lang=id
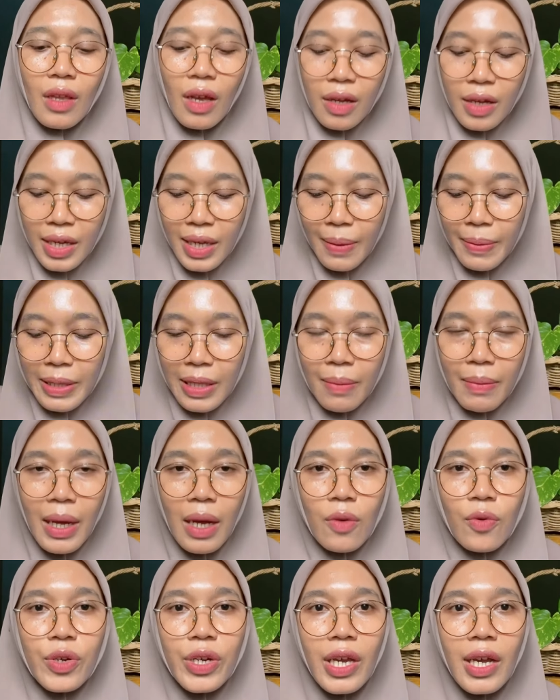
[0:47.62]
yang
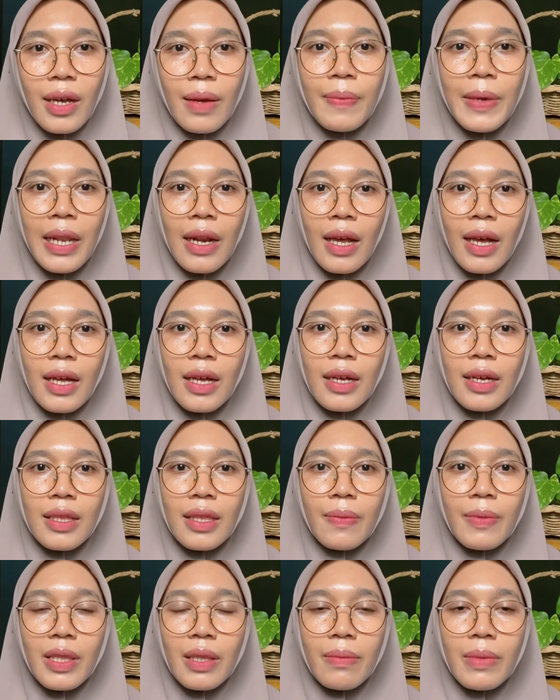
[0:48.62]
pertama aku udah bilang ke
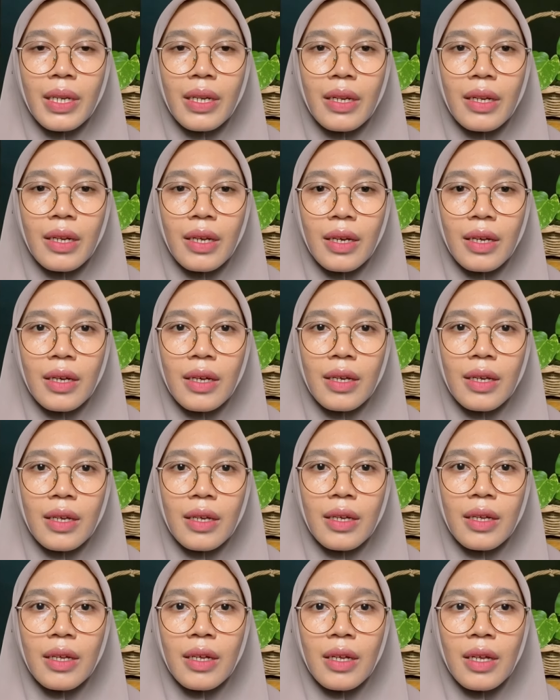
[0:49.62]
teman-teman
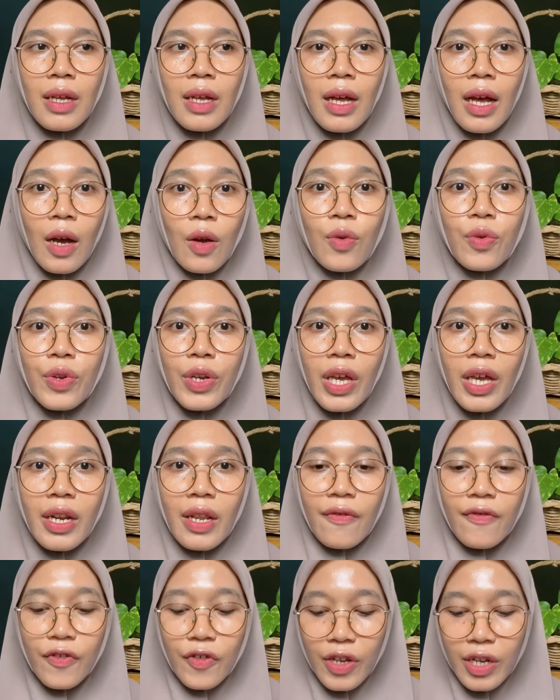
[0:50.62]
uh, aku udah
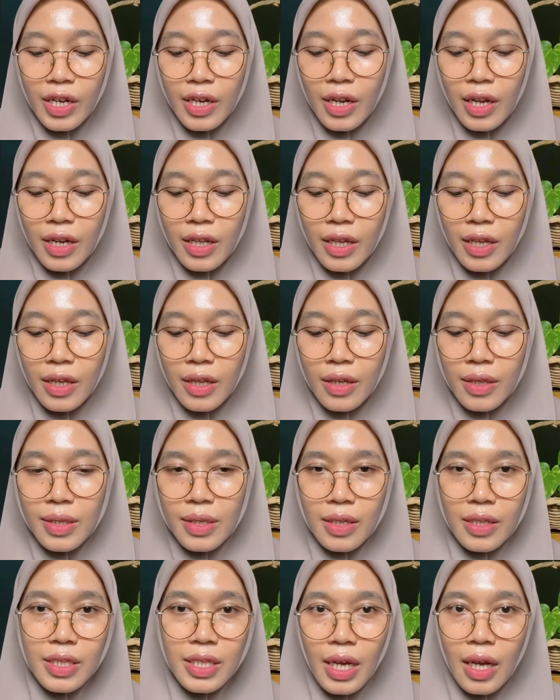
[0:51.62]
review ini dari
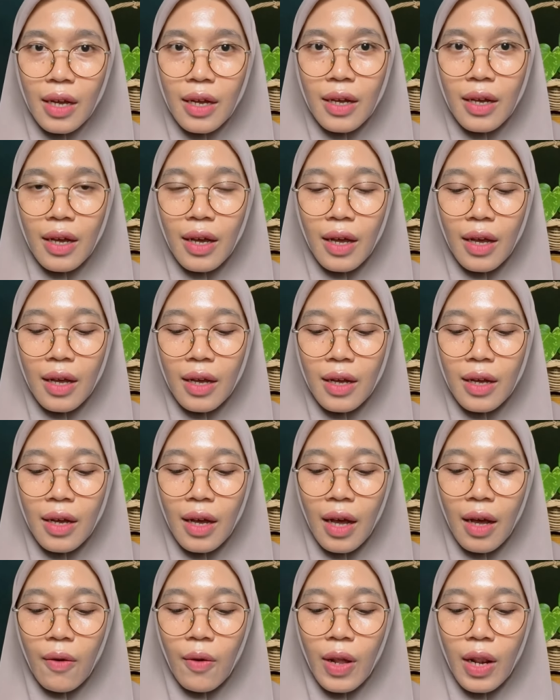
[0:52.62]
sejak uh,
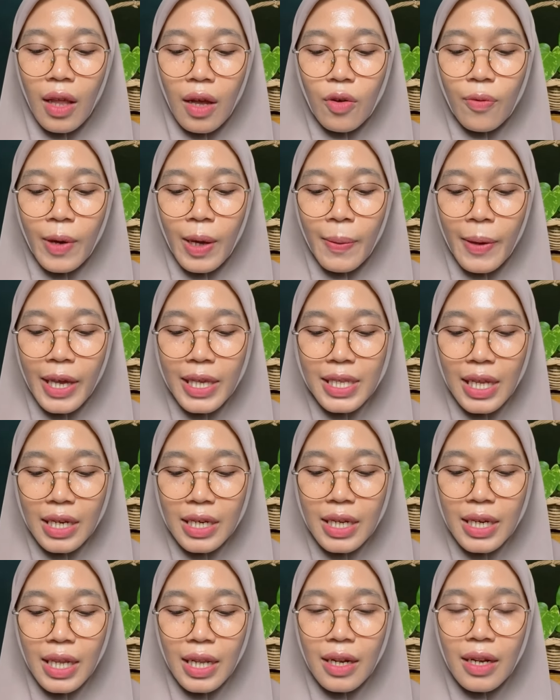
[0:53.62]
awal aku pakai-pakai
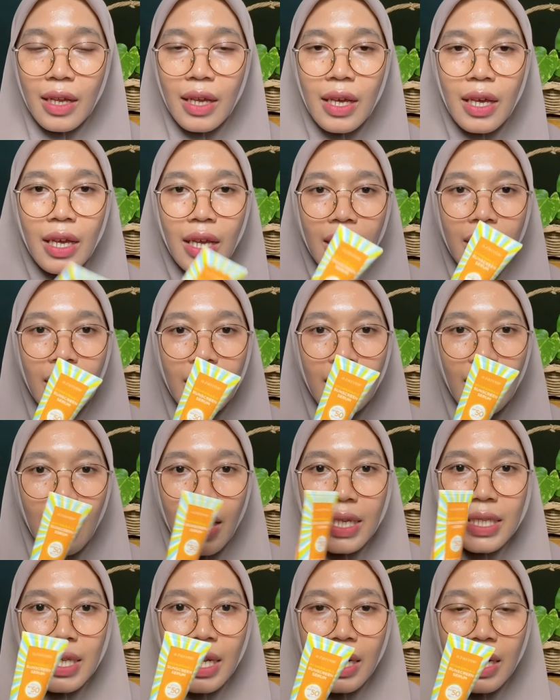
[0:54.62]
sunscreen ini
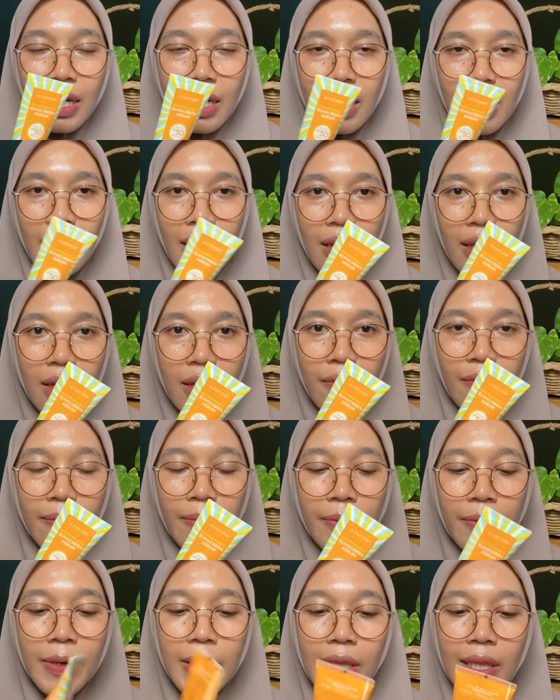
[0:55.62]
adalah azarin
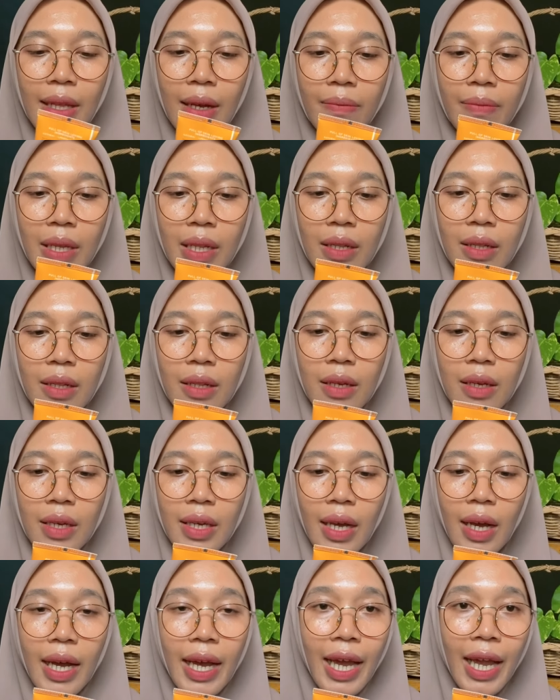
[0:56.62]
yang vitamin
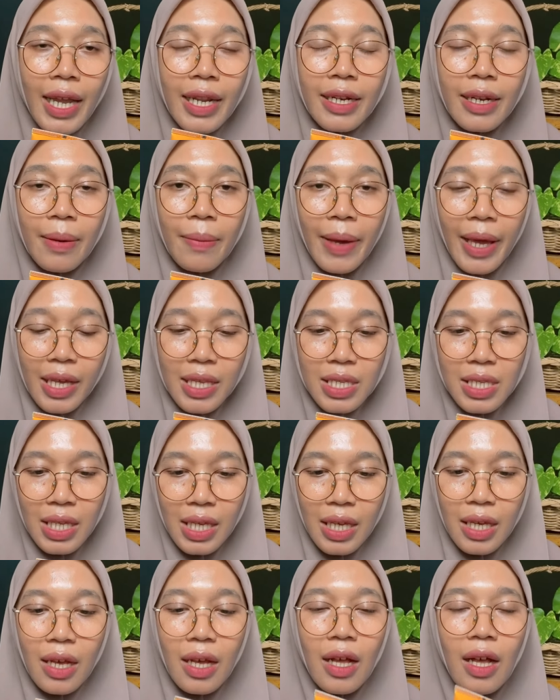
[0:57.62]
yang
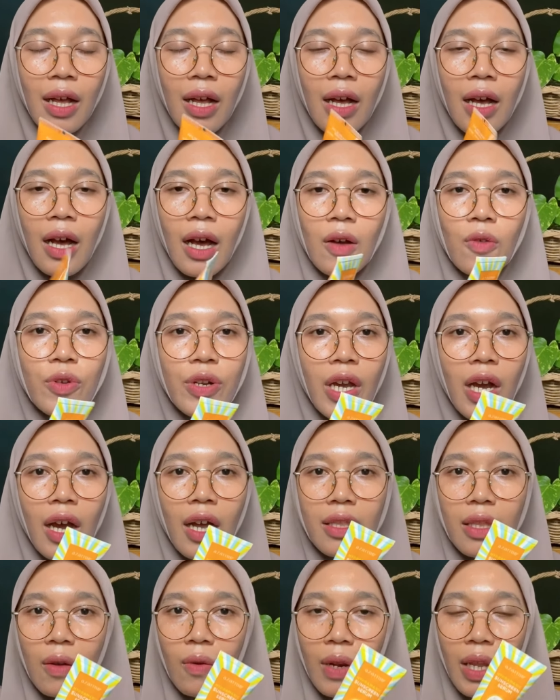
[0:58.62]
hydromaxi aku udah
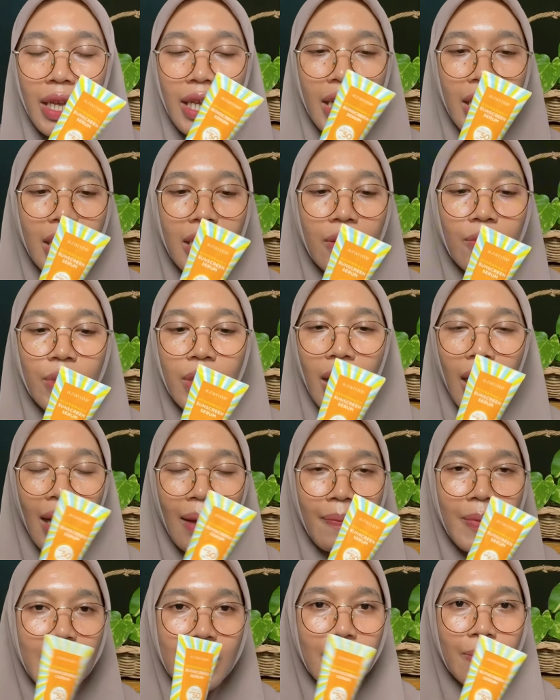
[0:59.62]
nggak tahu lagi ini udah
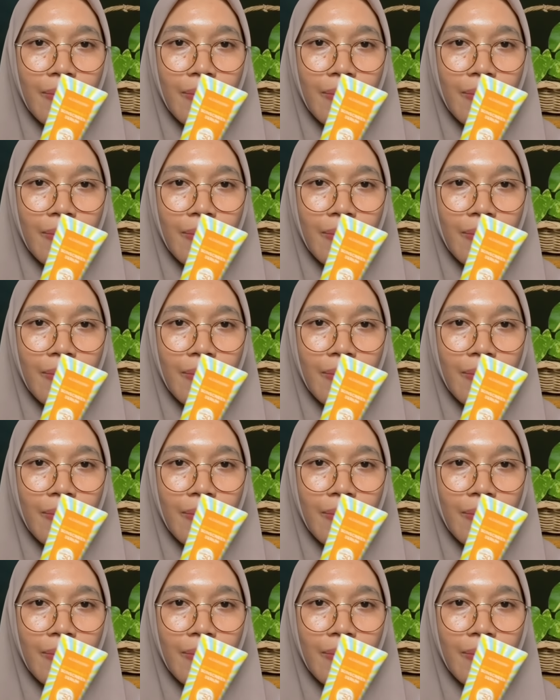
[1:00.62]
habis